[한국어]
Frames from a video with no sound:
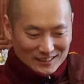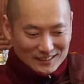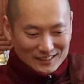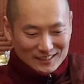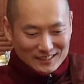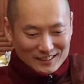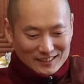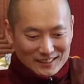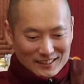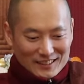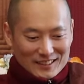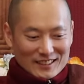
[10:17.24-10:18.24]
음. 제가
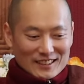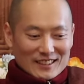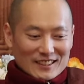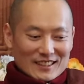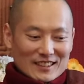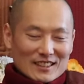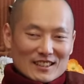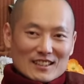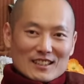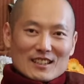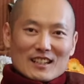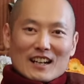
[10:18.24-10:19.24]

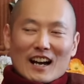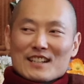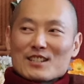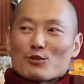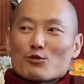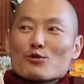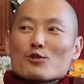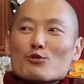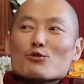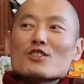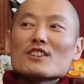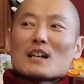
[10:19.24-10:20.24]
아직 6,
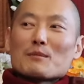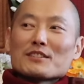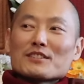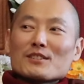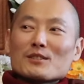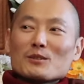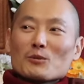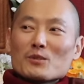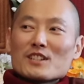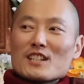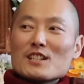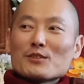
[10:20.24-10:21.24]
6년 남았어요.
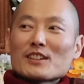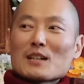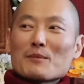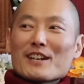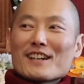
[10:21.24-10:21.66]
온지 1년 됐다며.